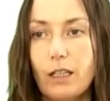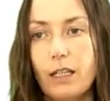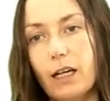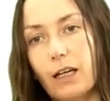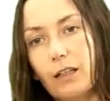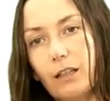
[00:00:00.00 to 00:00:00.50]

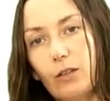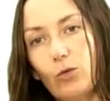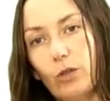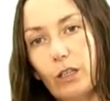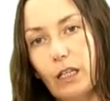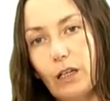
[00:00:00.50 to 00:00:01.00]
Die kann
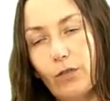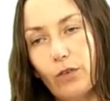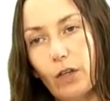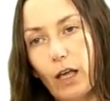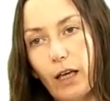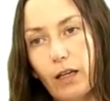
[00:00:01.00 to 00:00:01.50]

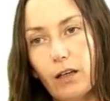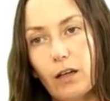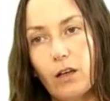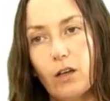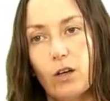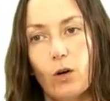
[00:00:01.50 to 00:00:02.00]
intuitiv
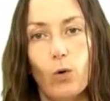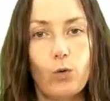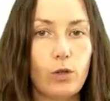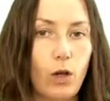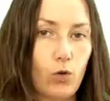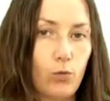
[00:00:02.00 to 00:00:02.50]
sein
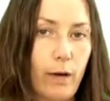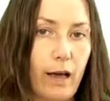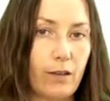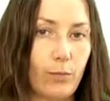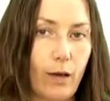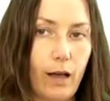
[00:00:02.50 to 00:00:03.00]
und auch
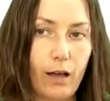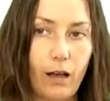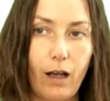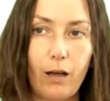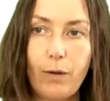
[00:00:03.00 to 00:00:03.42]
Spaß machen.